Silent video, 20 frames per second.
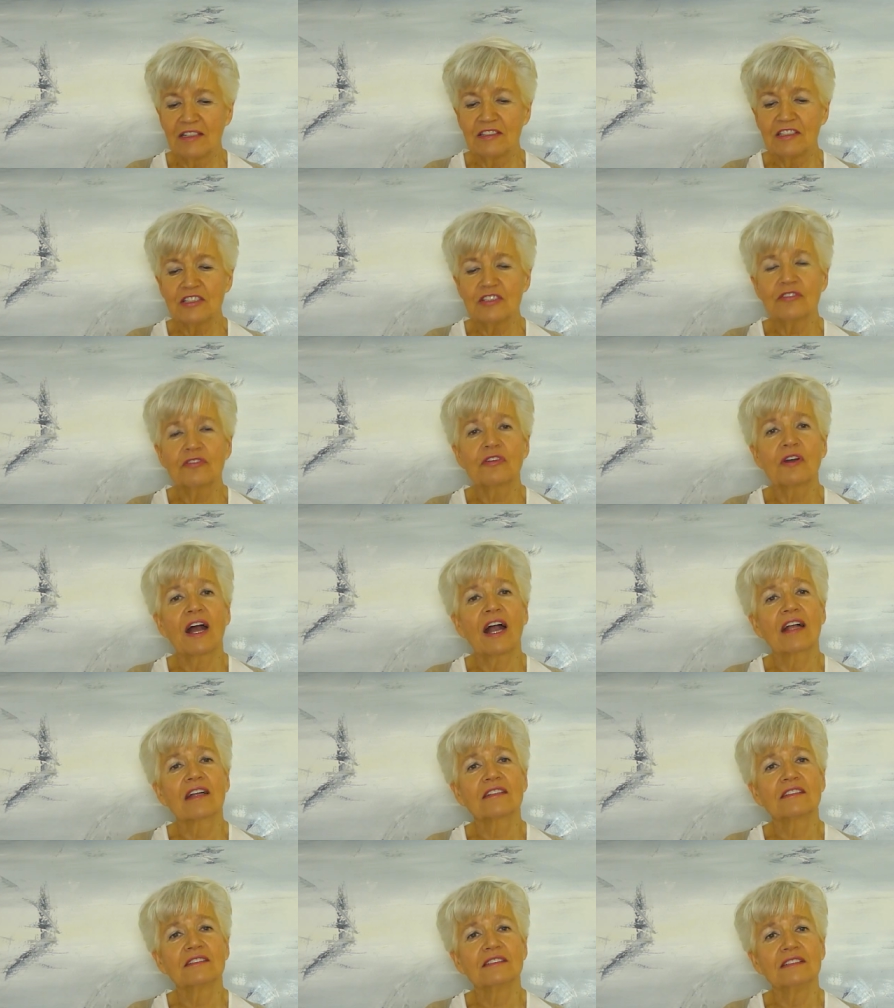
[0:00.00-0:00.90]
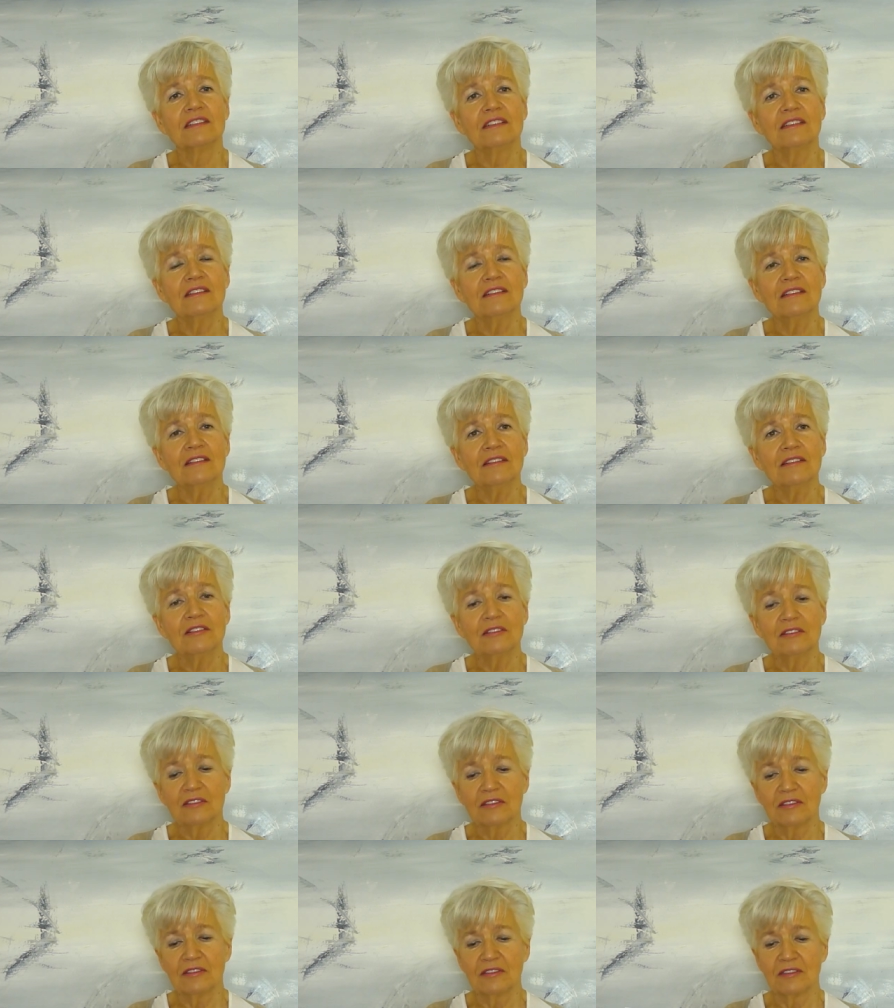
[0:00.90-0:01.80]
Diese fragte ihn,
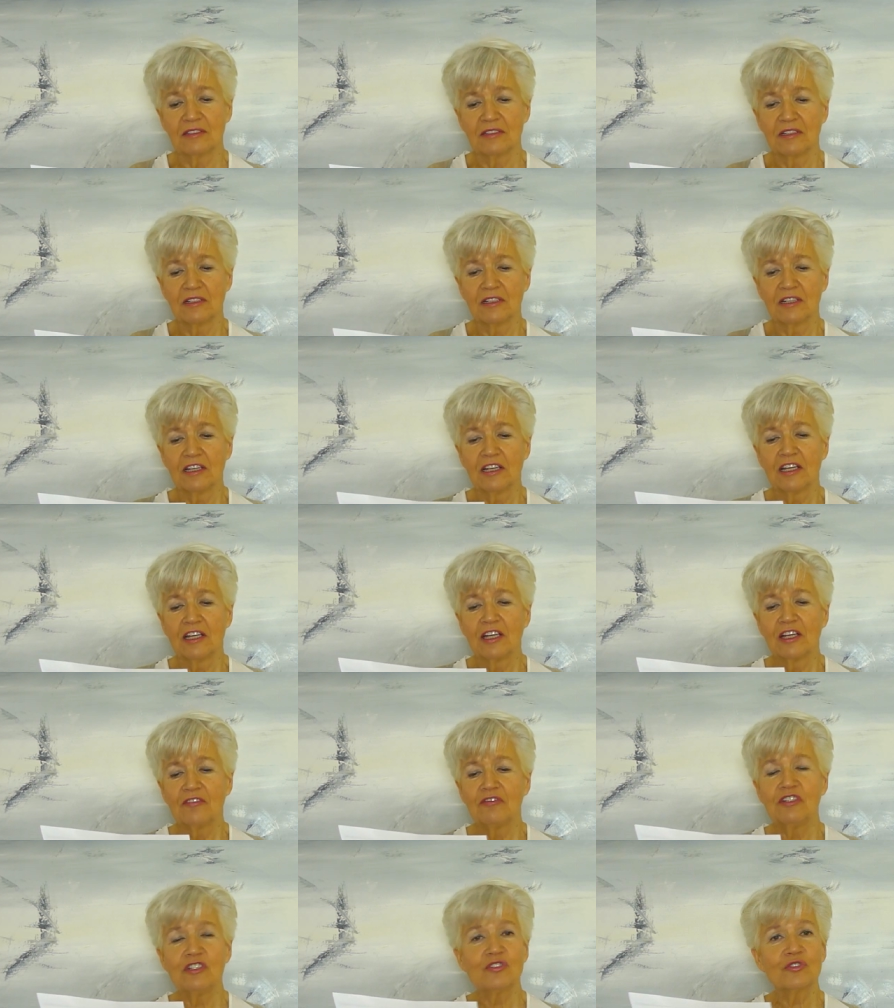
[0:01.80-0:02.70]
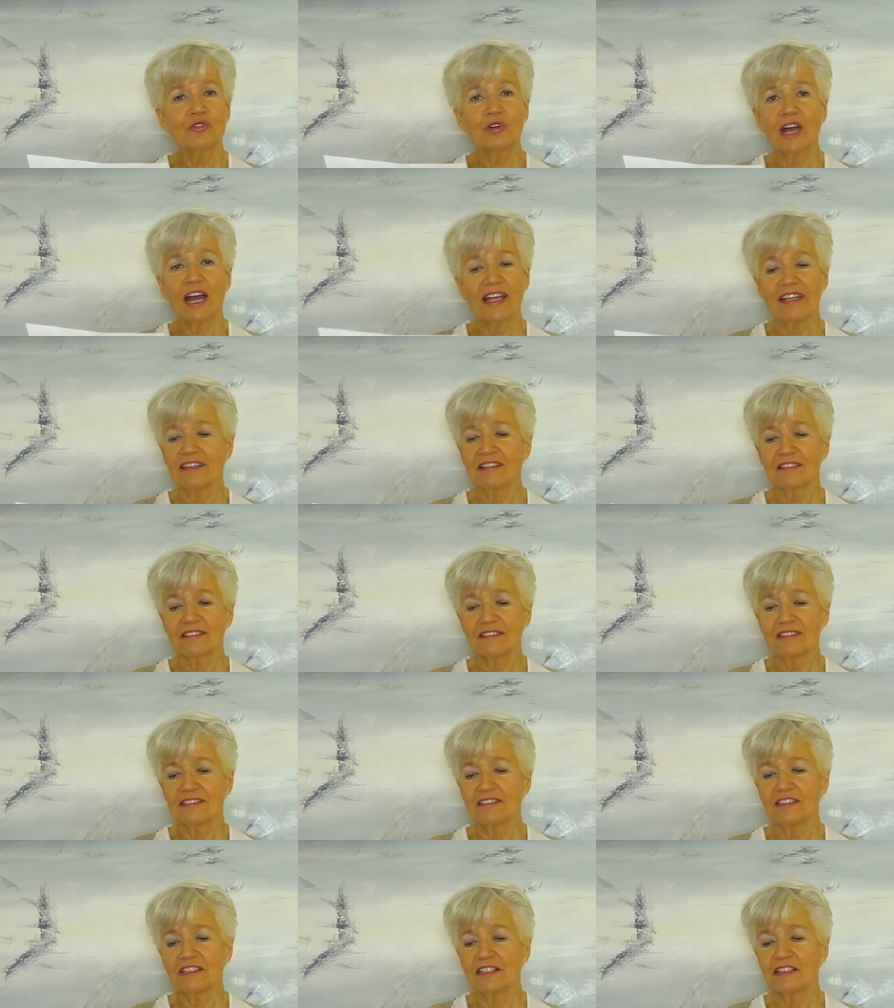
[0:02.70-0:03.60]
wieso reicht
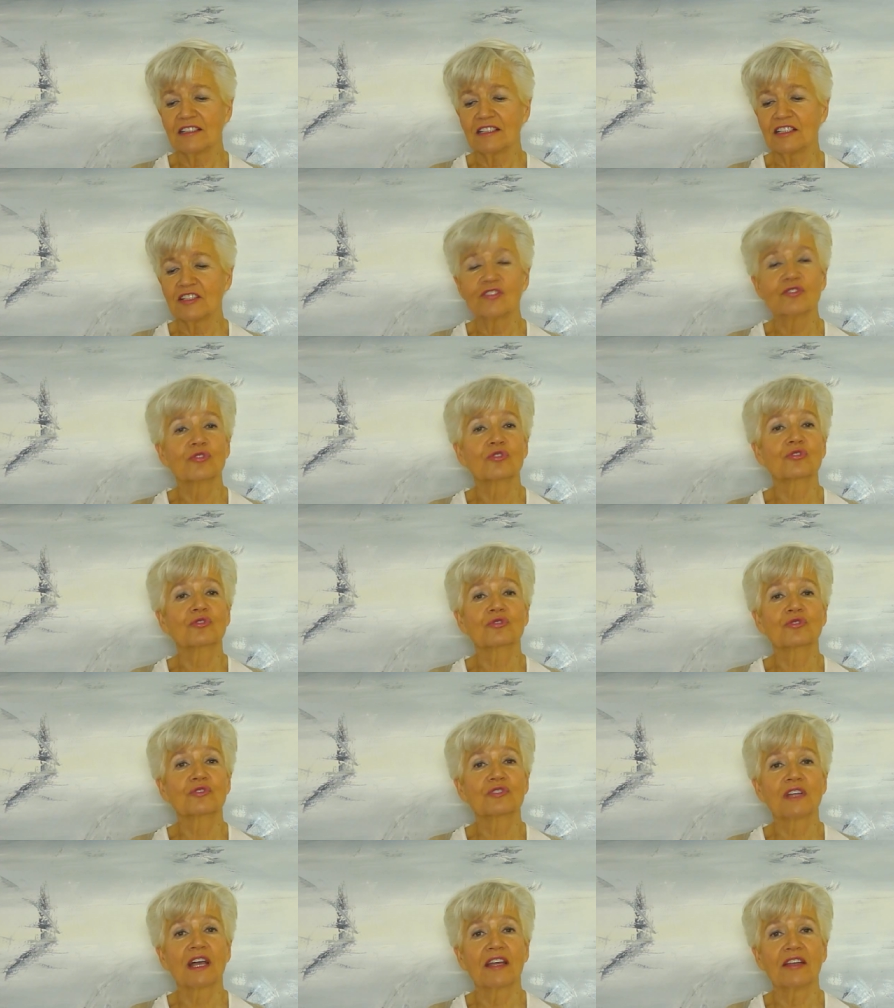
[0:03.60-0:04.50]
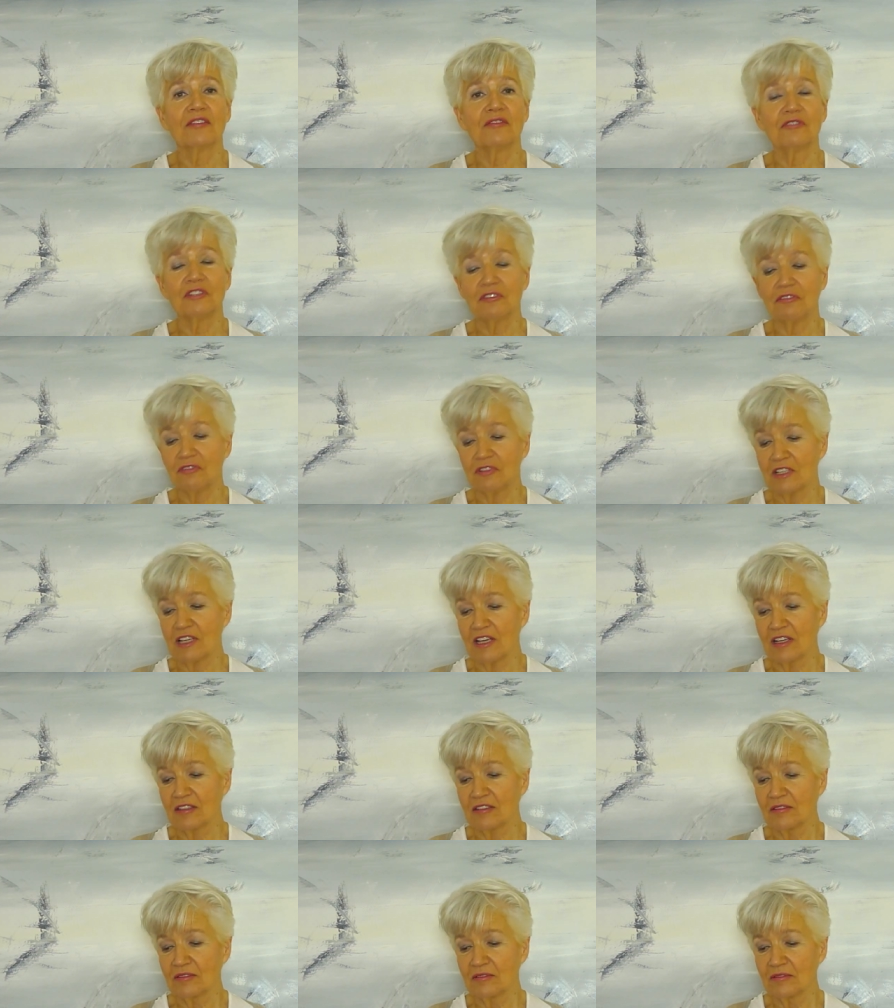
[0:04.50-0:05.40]
es dir nicht so zu sein wie wir?
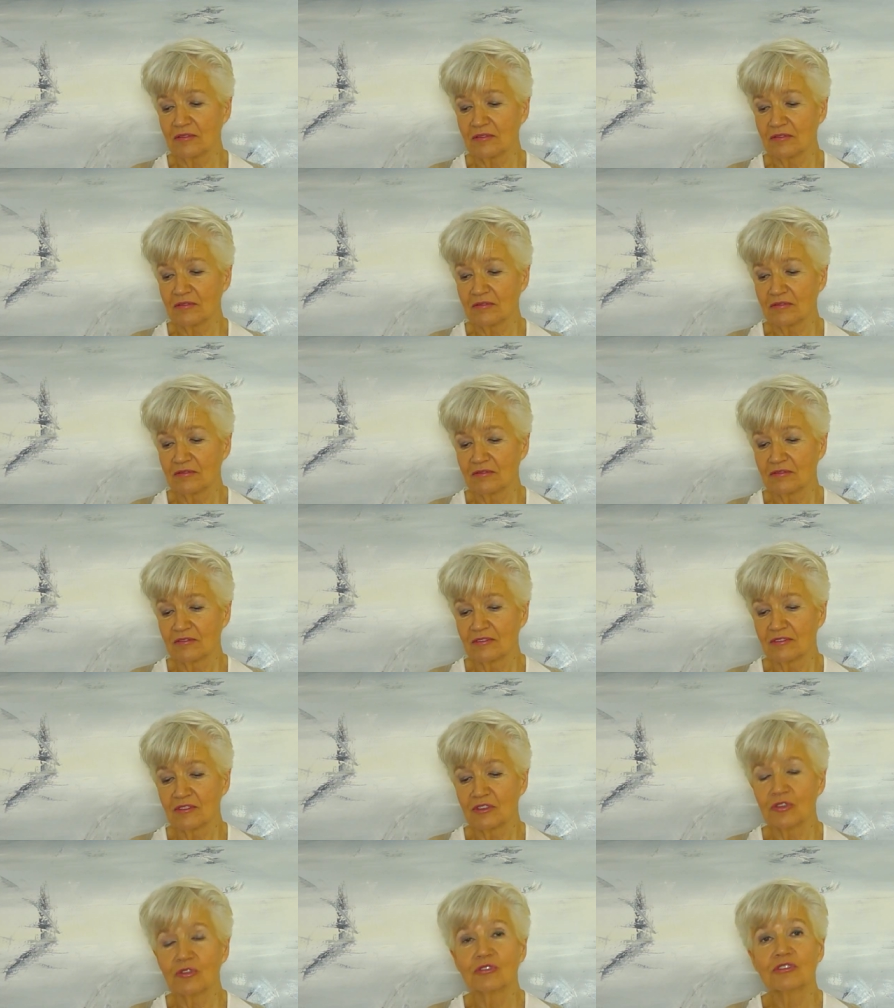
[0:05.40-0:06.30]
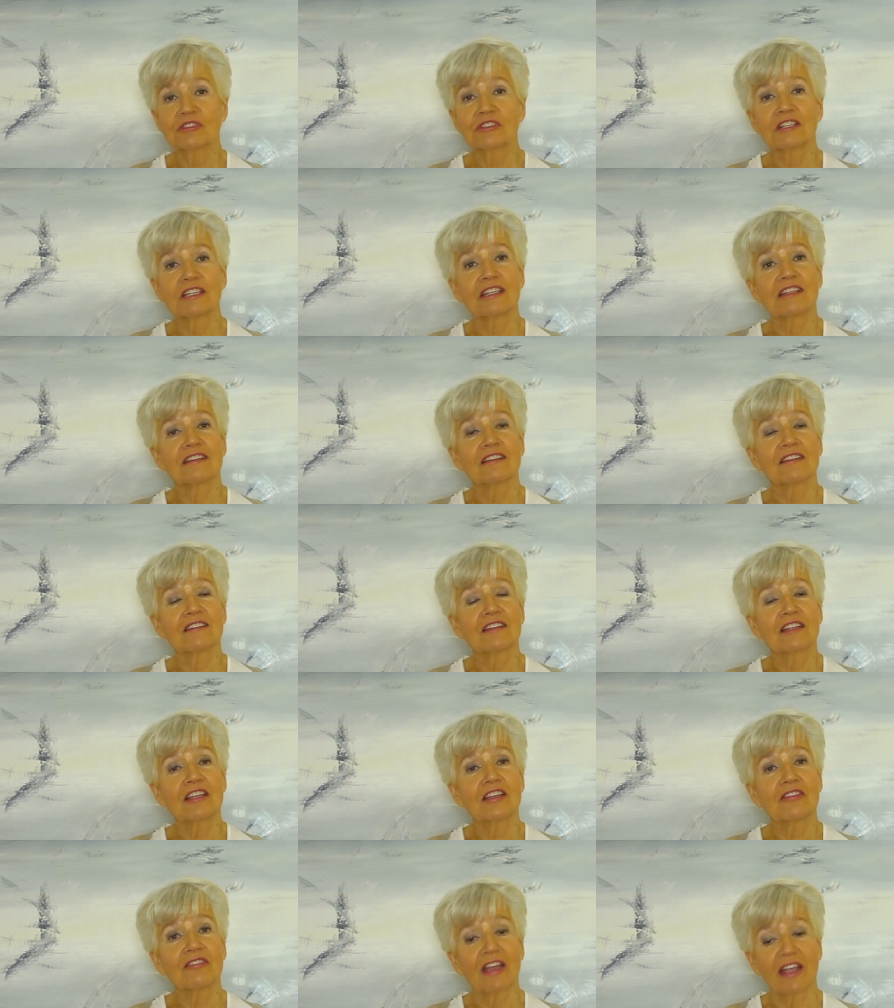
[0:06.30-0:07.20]
und drehten
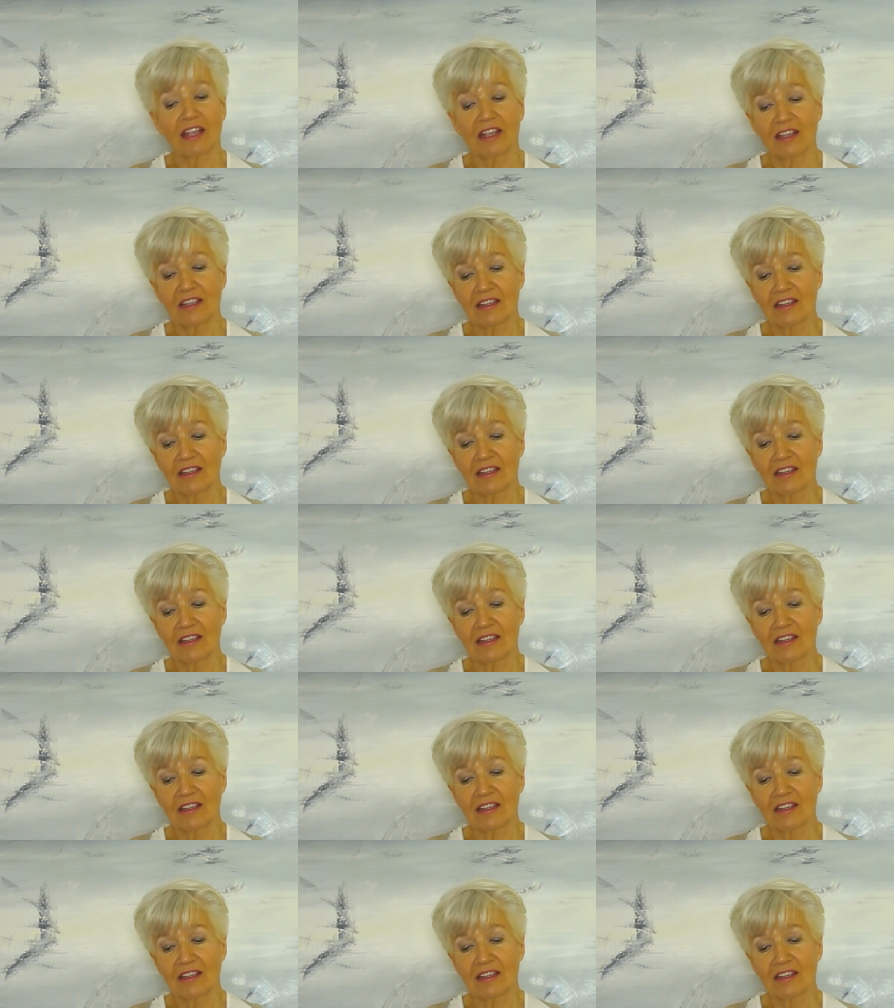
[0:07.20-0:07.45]
sich weg.